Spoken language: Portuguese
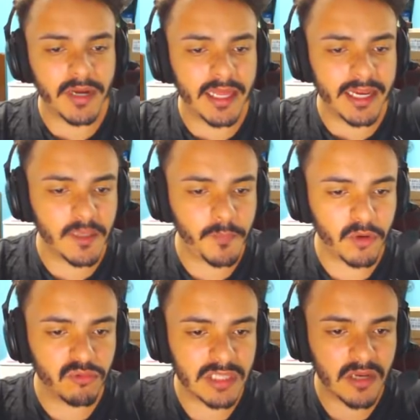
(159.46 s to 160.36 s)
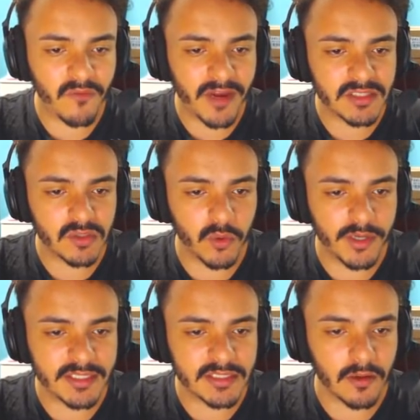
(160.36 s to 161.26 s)
a galera aqui perguntando várias
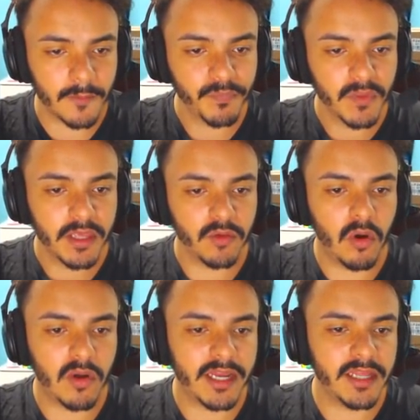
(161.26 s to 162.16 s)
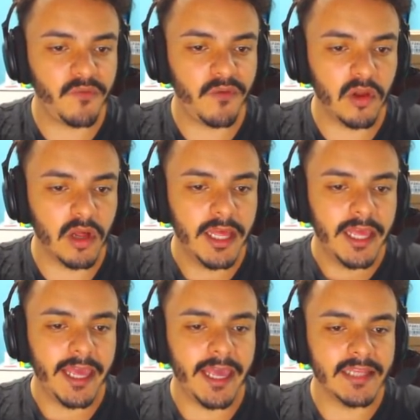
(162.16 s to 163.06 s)
coisas, ó. Igual o carinha que falou.
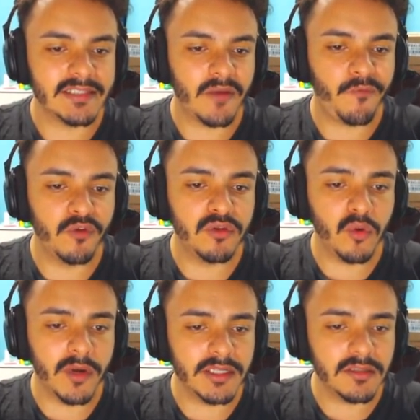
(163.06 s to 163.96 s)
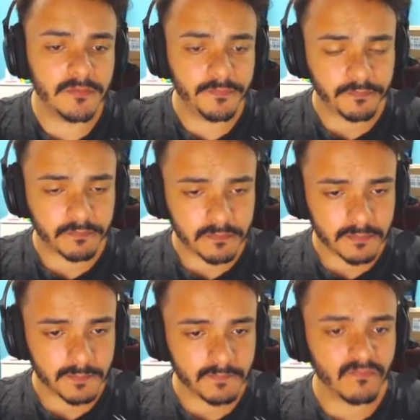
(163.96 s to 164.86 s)
É, ele estava flutuando
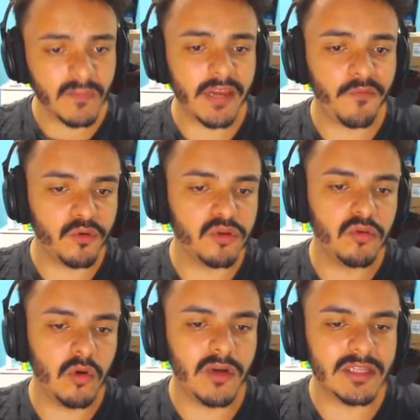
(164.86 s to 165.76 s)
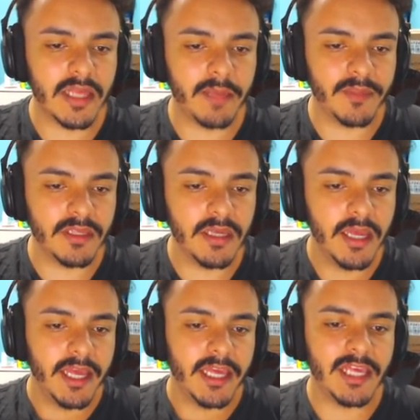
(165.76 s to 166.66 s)
né, ele flutuou até mim
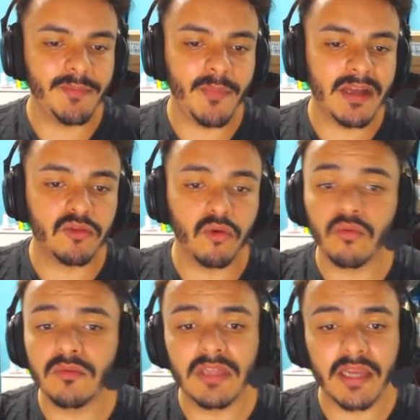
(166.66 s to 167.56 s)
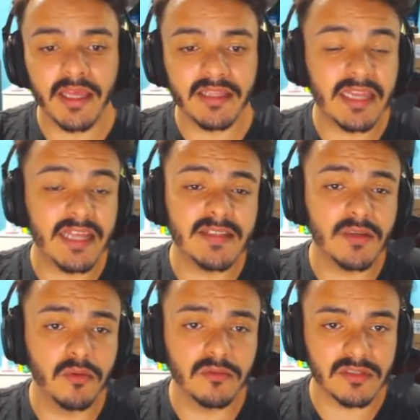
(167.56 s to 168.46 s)
e me matou com em 3
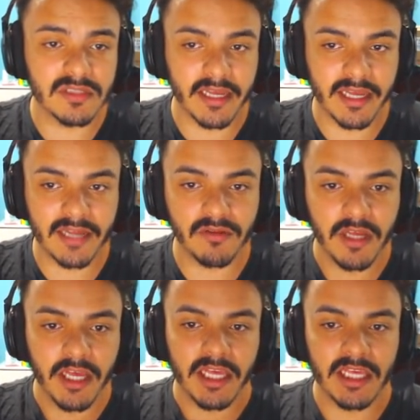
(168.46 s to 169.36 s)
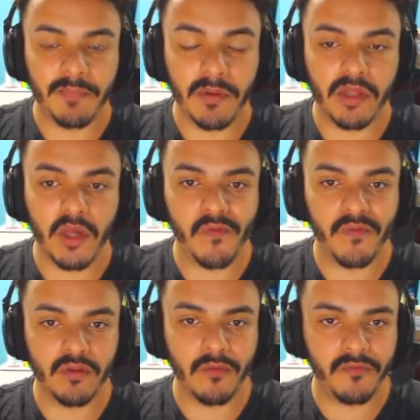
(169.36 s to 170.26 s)
segundos, tá ligado? E pelo que eu
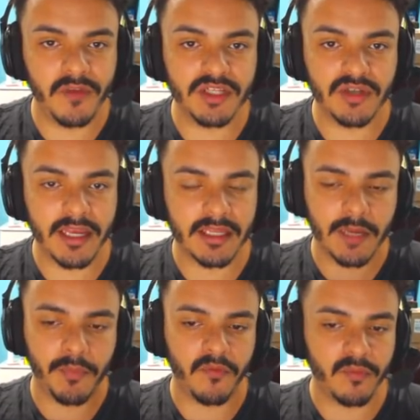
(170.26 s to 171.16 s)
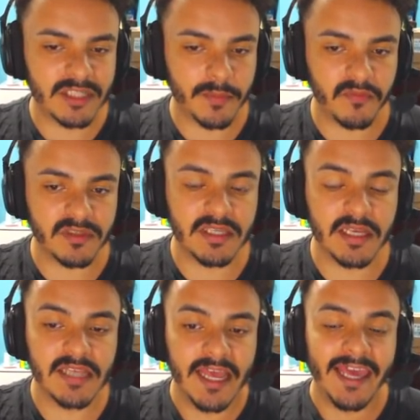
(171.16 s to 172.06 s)
vi num vídeo, né, que daqui a pouco eu vou mostrar para
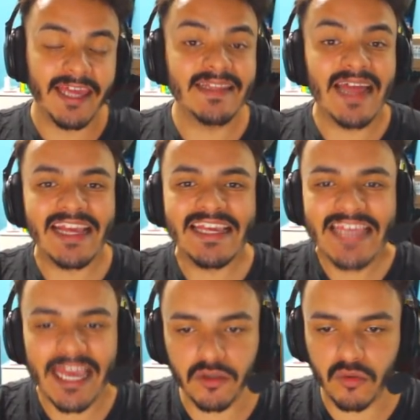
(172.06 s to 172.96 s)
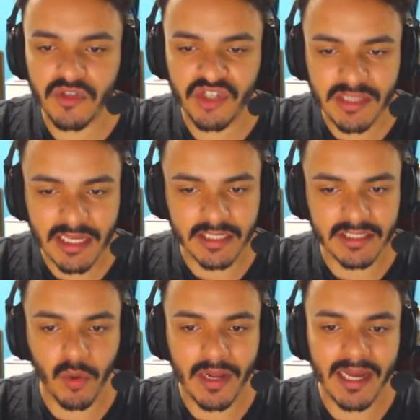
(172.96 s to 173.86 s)
vocês, ele dá 500 de dano.
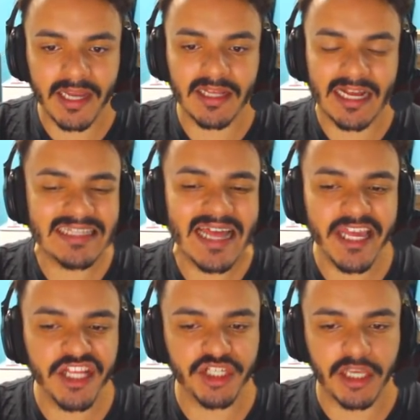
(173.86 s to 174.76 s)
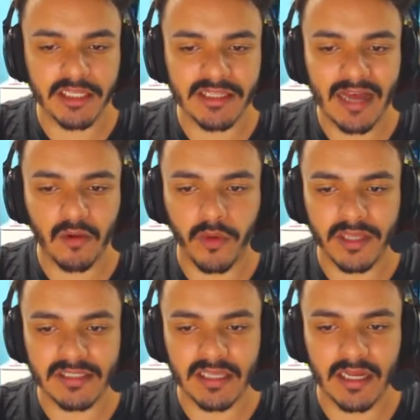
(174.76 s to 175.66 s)
Então, cara, cada hit que ele dá com
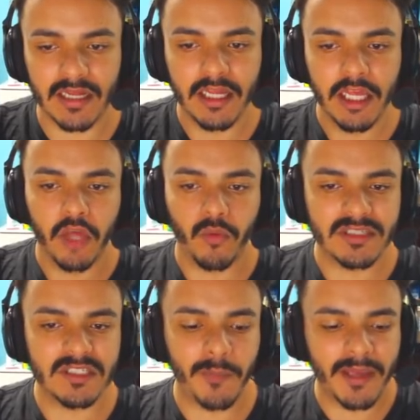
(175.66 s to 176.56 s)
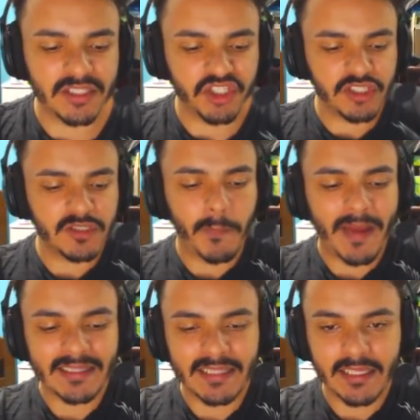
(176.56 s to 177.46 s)
essa com essa espécie de espada